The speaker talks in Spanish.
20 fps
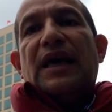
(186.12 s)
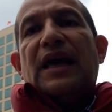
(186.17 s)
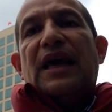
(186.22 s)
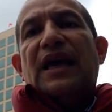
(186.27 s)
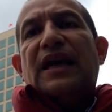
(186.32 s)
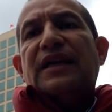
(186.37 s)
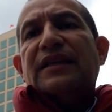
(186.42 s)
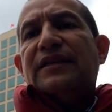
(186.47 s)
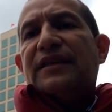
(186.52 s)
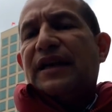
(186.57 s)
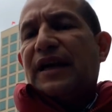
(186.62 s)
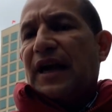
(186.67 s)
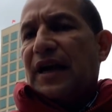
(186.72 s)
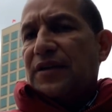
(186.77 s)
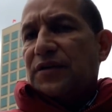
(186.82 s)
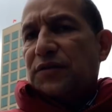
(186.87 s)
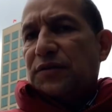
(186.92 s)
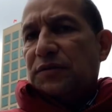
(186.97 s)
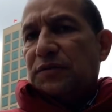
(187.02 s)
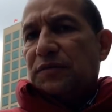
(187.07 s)
En este
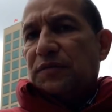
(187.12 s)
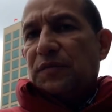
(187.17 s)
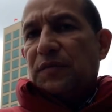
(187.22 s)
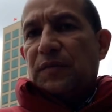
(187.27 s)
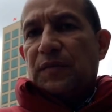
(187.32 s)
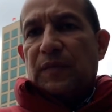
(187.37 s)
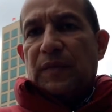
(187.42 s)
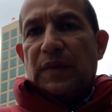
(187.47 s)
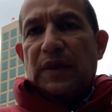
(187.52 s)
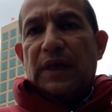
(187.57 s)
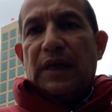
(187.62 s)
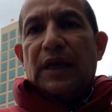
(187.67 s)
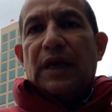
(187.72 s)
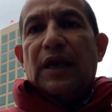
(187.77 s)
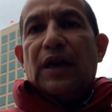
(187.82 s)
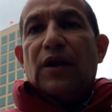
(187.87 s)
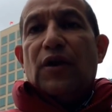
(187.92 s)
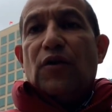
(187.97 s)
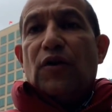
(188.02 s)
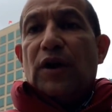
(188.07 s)
caso,
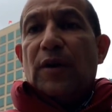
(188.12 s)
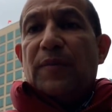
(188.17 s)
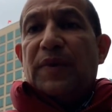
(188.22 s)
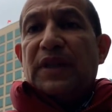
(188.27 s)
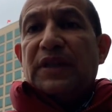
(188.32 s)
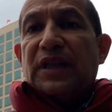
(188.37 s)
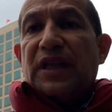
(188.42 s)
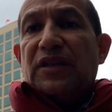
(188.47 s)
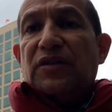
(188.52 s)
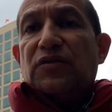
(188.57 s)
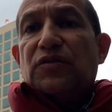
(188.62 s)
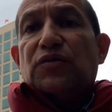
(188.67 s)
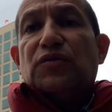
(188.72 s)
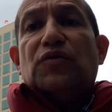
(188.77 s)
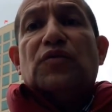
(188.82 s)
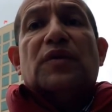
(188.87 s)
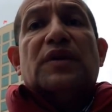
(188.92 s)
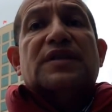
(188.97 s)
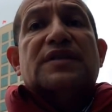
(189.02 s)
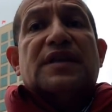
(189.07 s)
lo que pretendo
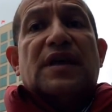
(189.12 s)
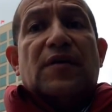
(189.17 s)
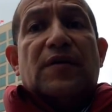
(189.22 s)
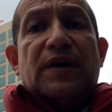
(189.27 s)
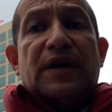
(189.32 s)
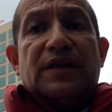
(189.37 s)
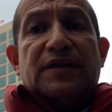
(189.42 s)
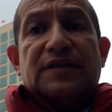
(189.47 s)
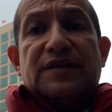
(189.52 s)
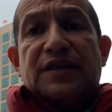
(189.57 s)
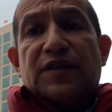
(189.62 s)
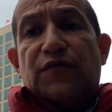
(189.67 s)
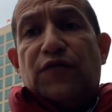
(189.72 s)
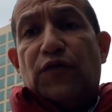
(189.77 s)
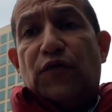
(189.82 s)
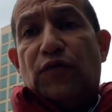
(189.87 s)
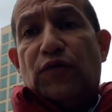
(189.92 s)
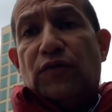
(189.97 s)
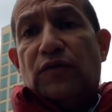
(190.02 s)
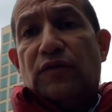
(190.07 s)
no es saber si
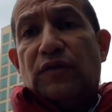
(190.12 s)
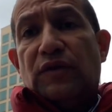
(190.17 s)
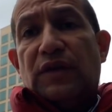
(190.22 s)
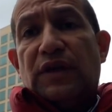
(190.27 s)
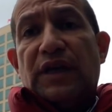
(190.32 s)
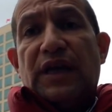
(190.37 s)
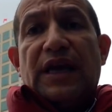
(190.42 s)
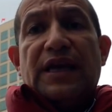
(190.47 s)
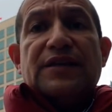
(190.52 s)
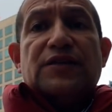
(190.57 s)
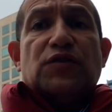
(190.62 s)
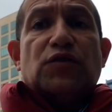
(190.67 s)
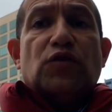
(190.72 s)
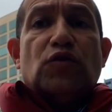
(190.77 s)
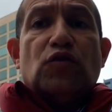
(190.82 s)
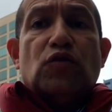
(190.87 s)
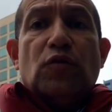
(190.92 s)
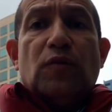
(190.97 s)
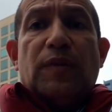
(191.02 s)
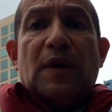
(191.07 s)
Frum es o
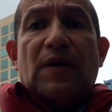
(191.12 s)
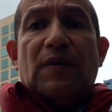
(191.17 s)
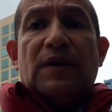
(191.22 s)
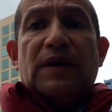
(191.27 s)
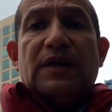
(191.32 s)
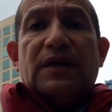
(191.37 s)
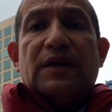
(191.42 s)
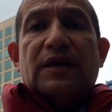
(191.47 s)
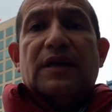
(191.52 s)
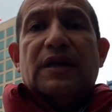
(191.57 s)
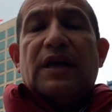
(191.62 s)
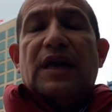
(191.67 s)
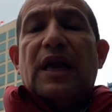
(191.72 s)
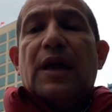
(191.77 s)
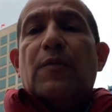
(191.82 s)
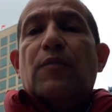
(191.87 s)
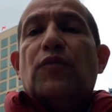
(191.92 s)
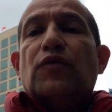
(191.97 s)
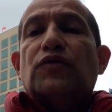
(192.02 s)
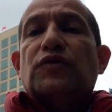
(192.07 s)
no culpable,
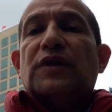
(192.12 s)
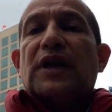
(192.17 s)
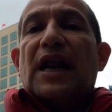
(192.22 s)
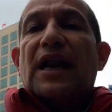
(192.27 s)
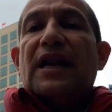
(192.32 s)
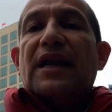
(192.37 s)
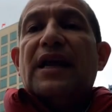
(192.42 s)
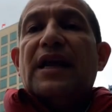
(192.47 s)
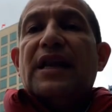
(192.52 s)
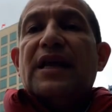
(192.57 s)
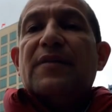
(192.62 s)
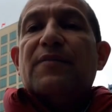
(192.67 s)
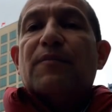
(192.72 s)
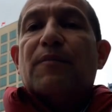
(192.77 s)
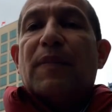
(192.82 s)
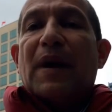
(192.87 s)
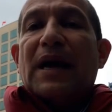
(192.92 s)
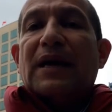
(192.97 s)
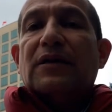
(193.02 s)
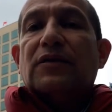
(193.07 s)
es mostrarles el
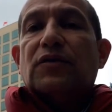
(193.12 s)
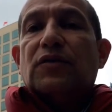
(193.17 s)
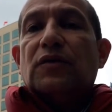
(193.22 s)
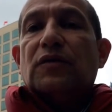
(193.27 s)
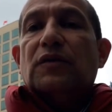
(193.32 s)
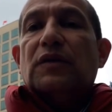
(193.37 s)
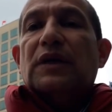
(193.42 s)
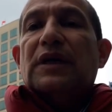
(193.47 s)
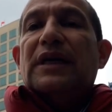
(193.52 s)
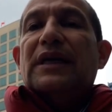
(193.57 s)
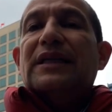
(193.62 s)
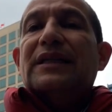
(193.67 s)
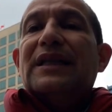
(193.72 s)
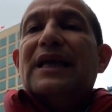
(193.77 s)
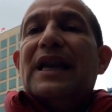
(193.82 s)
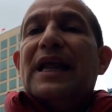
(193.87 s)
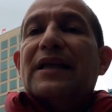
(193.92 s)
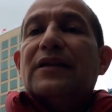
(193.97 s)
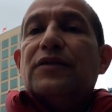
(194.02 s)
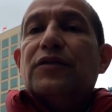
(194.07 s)
impacto de
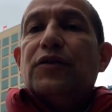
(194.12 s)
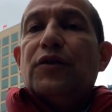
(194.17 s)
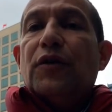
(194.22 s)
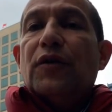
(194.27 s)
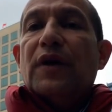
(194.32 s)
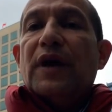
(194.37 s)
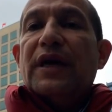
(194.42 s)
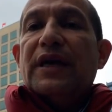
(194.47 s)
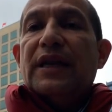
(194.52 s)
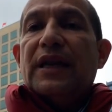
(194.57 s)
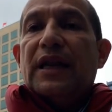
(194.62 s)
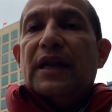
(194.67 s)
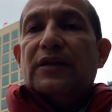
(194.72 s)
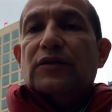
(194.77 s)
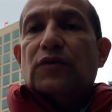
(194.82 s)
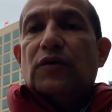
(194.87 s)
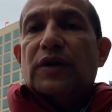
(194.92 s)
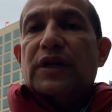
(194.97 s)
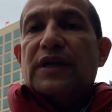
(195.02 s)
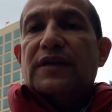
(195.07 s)
las drogas
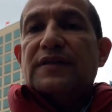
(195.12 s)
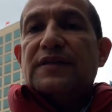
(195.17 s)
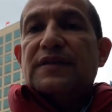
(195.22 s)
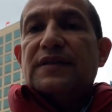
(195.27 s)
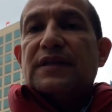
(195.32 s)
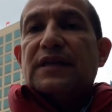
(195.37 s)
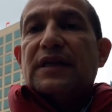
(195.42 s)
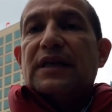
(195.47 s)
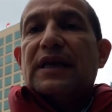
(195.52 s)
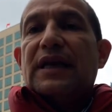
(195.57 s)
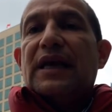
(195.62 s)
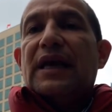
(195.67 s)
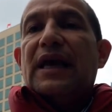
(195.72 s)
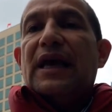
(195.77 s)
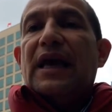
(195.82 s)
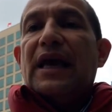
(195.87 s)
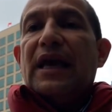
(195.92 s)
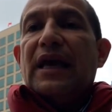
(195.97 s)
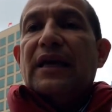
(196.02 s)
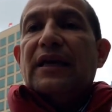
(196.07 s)
inhalatorias
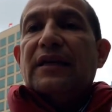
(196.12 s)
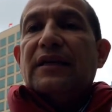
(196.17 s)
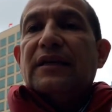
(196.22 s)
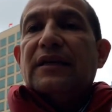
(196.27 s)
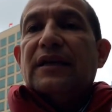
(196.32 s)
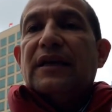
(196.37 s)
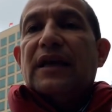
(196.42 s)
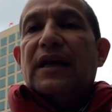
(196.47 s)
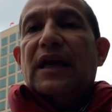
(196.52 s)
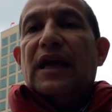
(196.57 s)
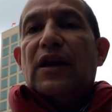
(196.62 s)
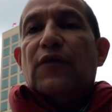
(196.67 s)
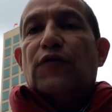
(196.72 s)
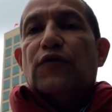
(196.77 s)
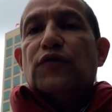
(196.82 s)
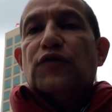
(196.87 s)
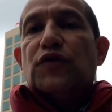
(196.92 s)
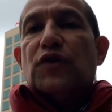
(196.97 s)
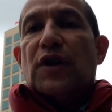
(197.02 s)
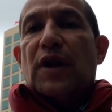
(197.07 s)
en el
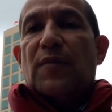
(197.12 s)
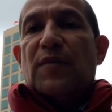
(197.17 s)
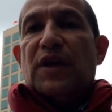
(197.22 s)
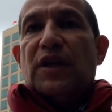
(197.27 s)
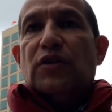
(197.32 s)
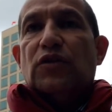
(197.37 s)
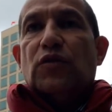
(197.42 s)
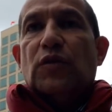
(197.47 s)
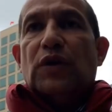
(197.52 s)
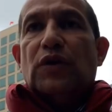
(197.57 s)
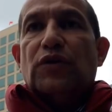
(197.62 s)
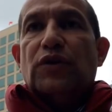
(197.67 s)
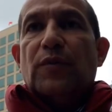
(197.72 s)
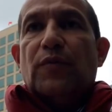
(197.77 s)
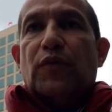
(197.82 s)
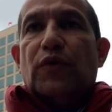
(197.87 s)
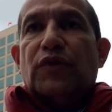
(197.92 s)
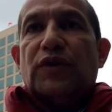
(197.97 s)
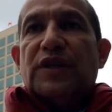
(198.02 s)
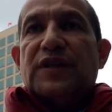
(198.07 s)
funcionamiento de los
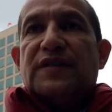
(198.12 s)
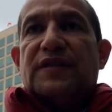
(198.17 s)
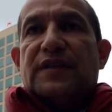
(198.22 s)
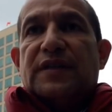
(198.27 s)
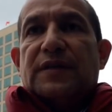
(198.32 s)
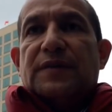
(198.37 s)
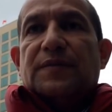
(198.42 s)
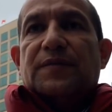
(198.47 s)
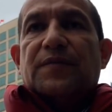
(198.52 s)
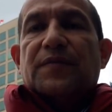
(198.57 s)
deportistas.